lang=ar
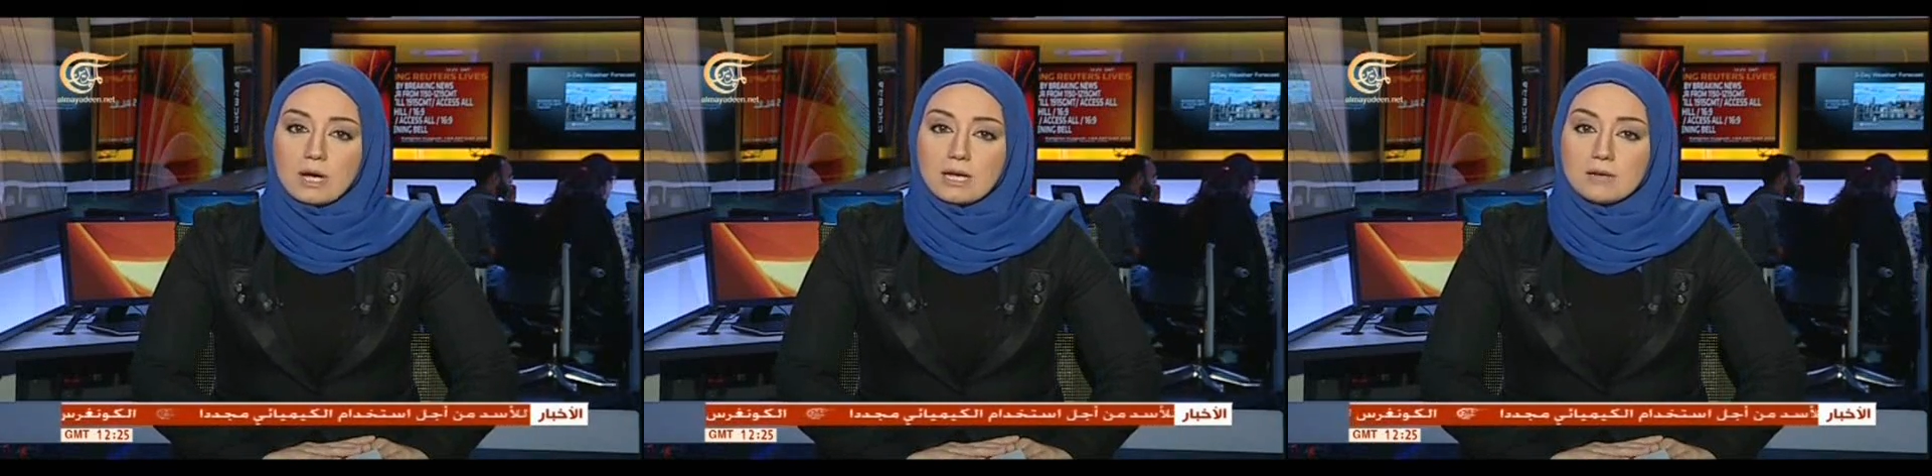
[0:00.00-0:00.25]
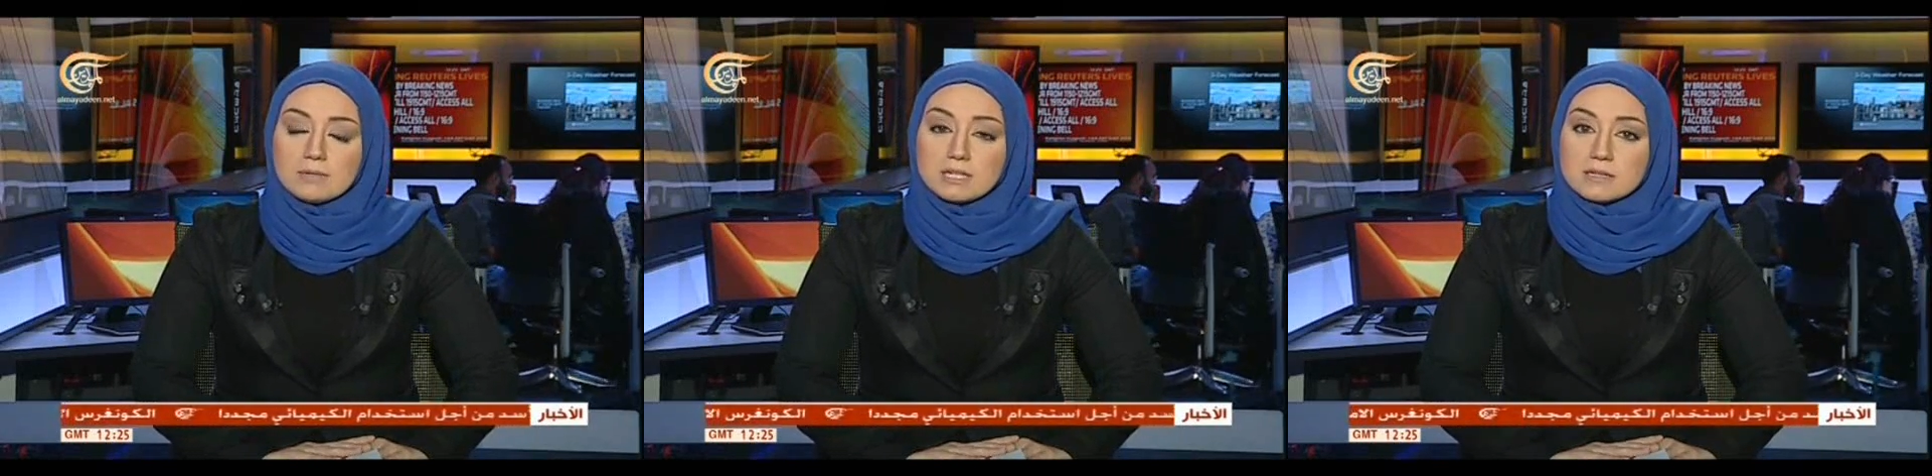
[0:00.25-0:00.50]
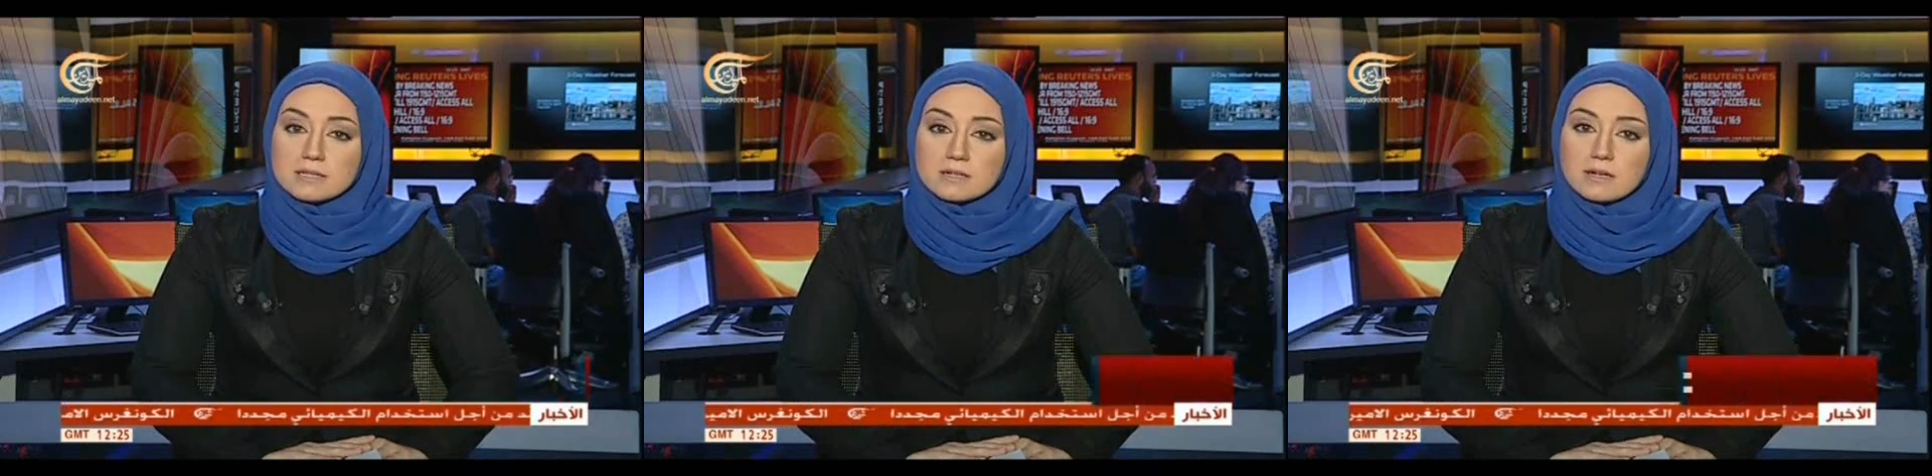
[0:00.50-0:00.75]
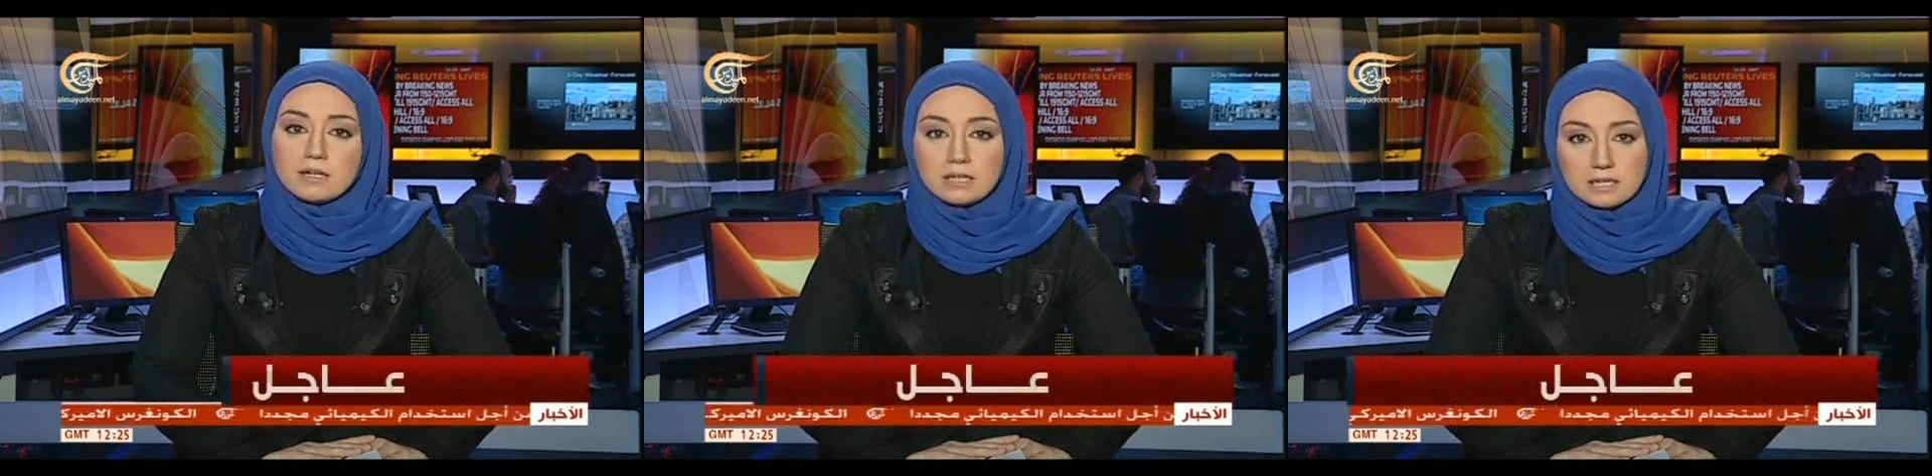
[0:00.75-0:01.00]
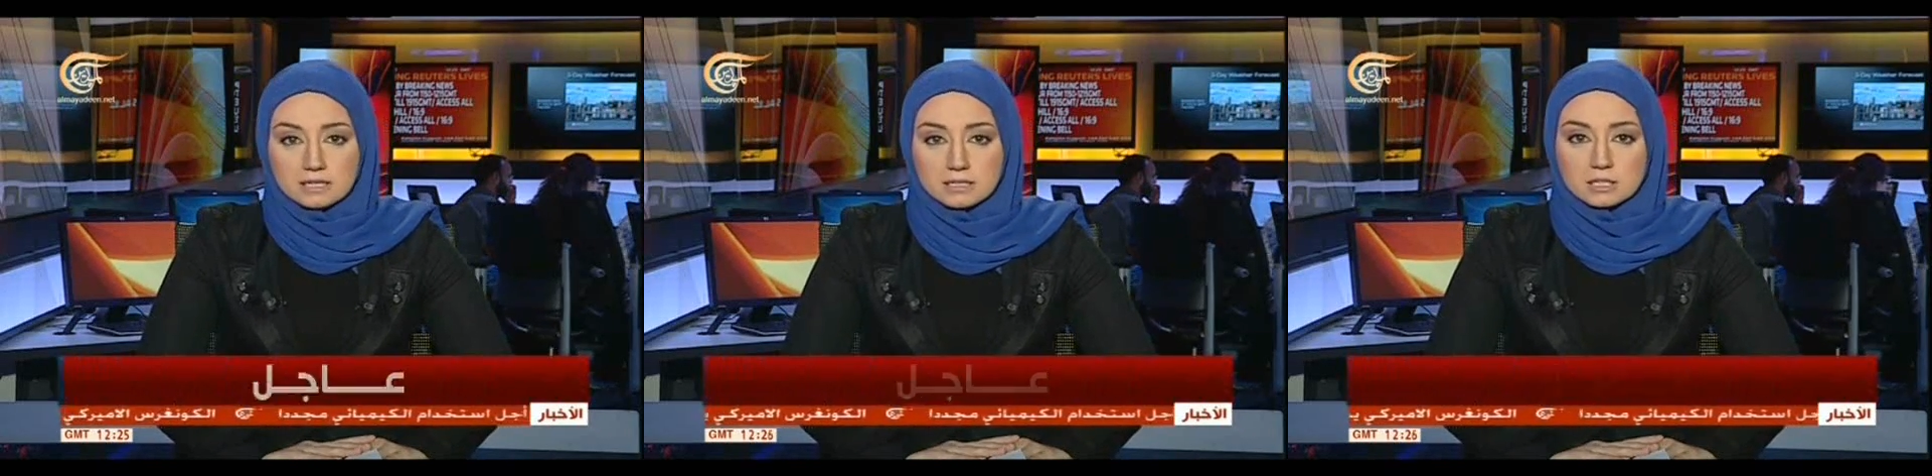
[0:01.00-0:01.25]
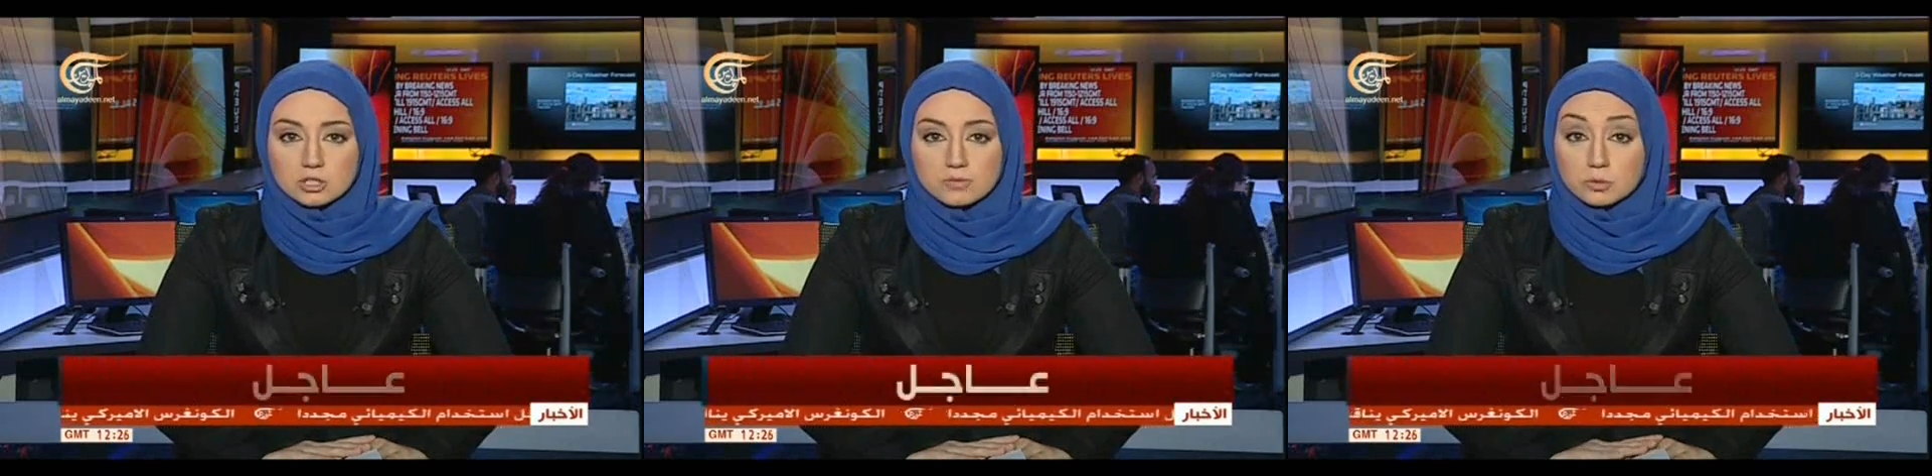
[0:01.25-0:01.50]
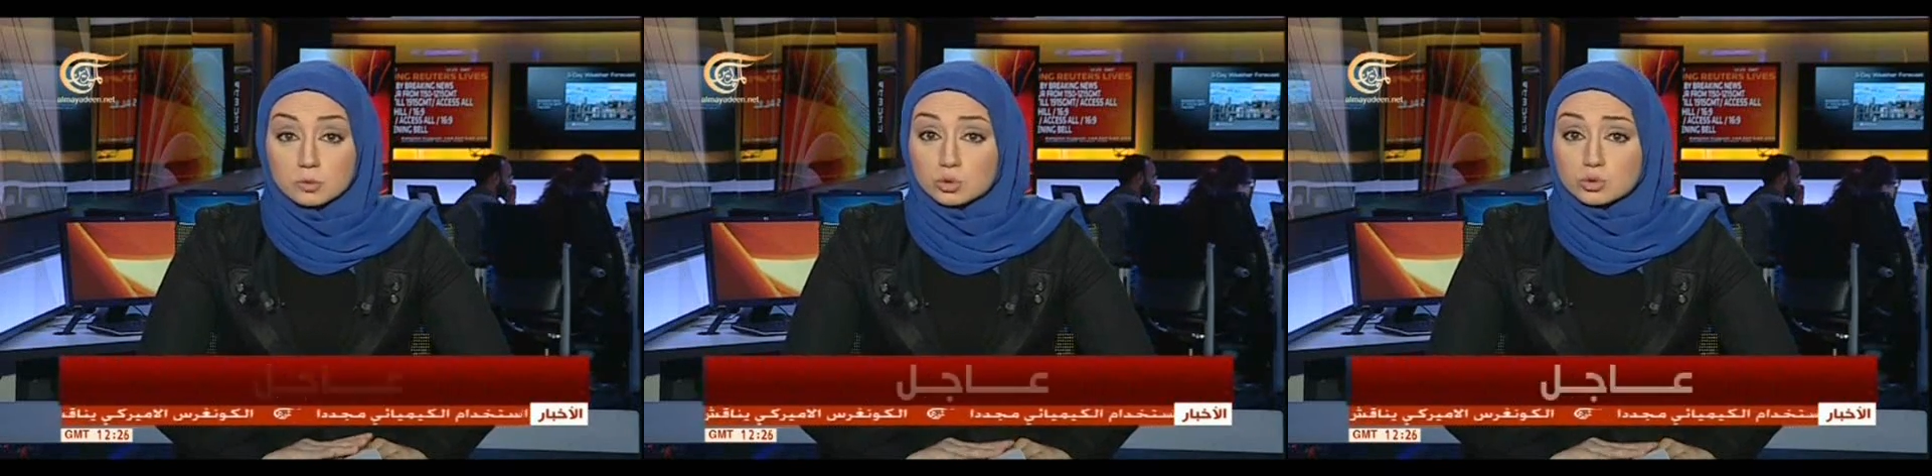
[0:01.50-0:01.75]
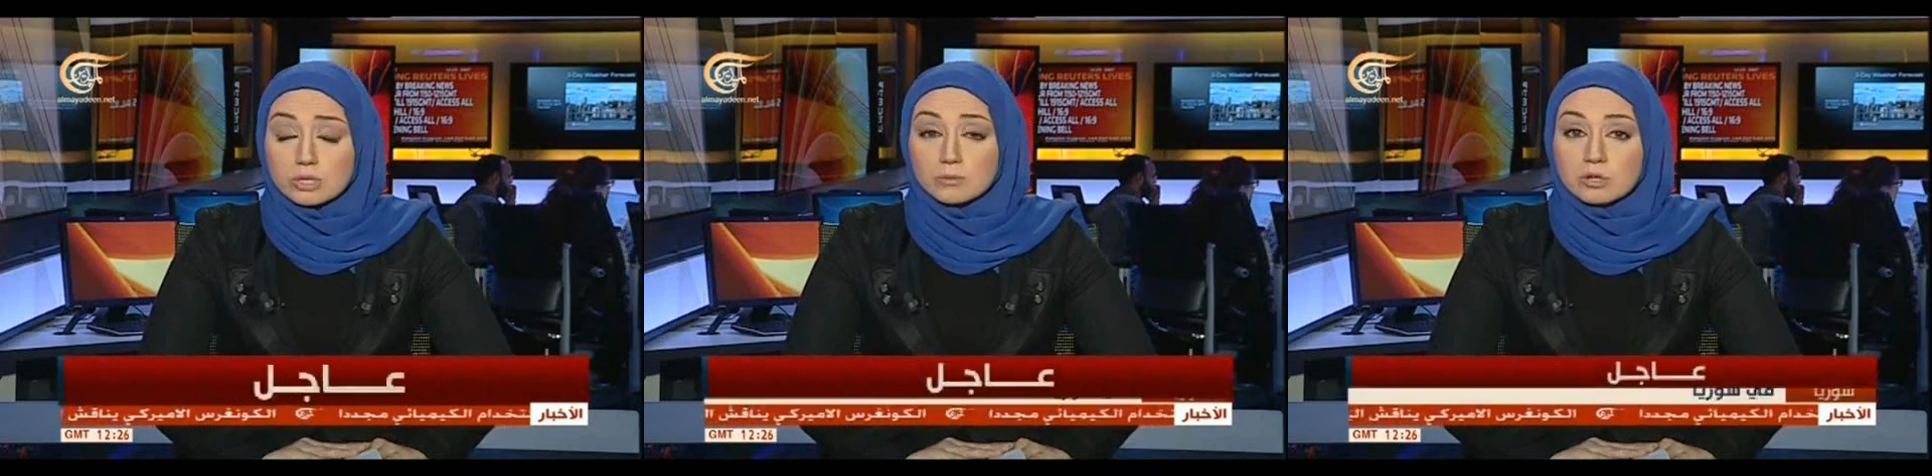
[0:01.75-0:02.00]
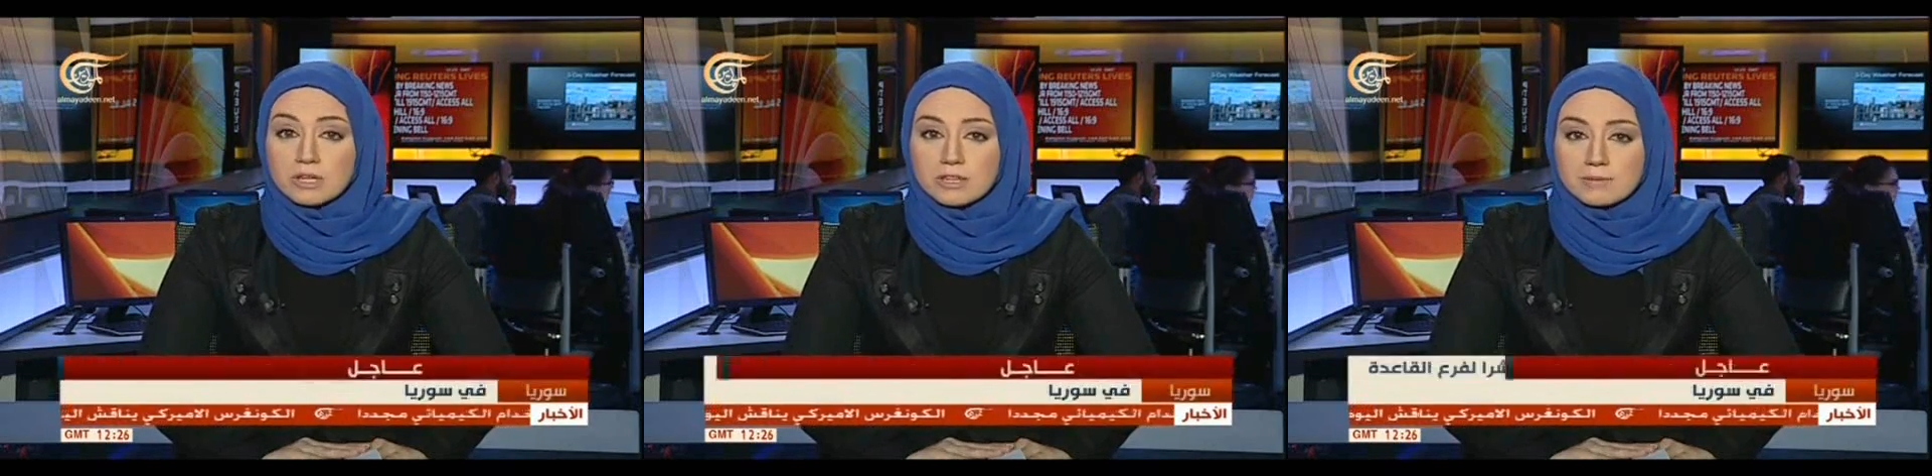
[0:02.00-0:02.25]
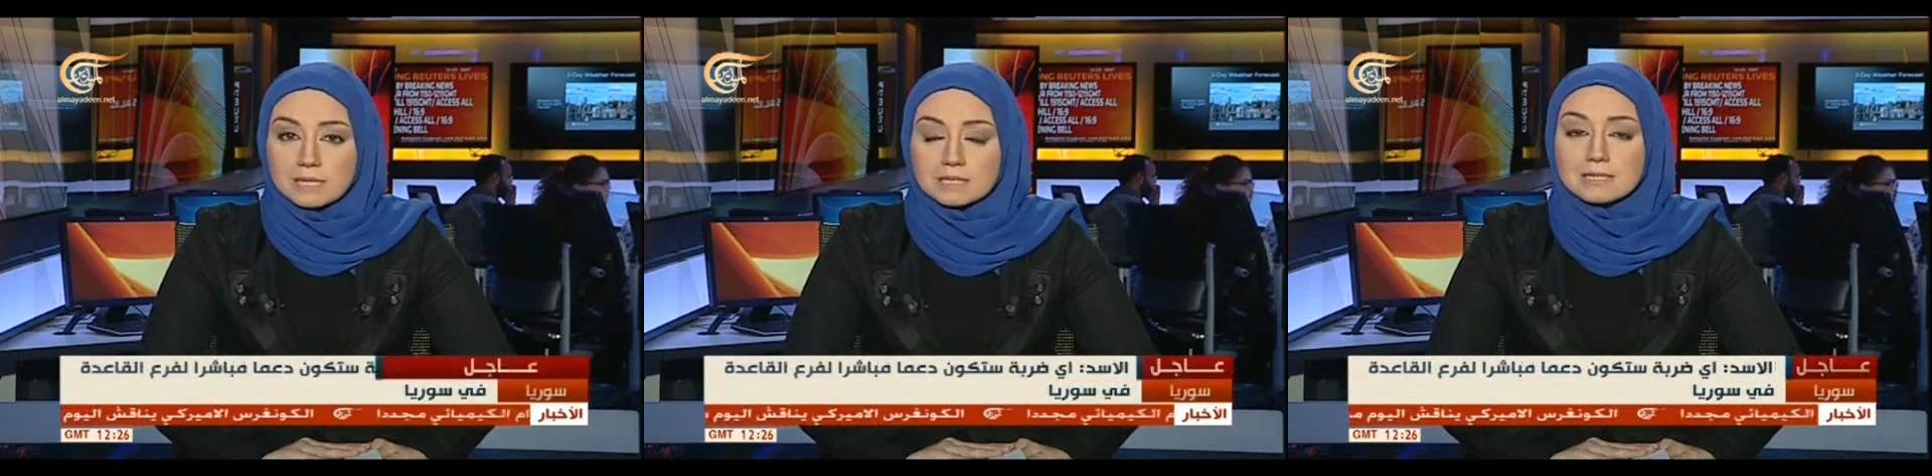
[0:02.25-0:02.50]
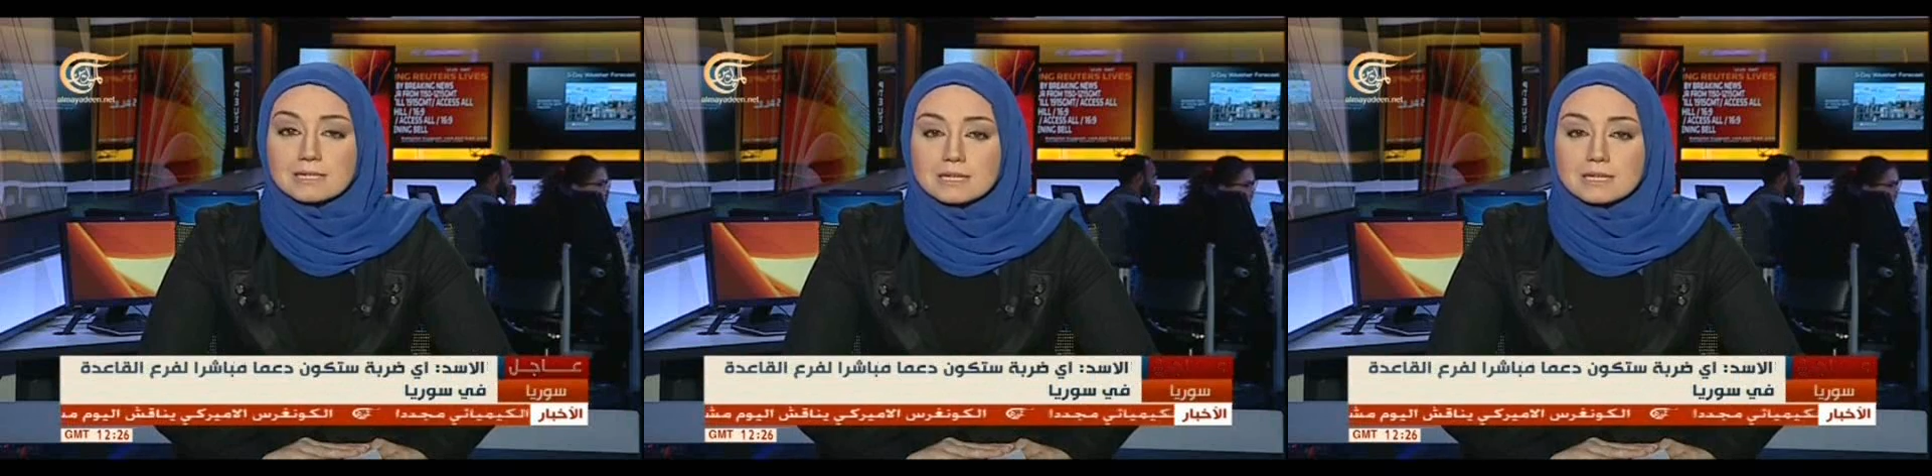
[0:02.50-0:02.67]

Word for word: أعلام إسرائيلية تكشف وجود منظمات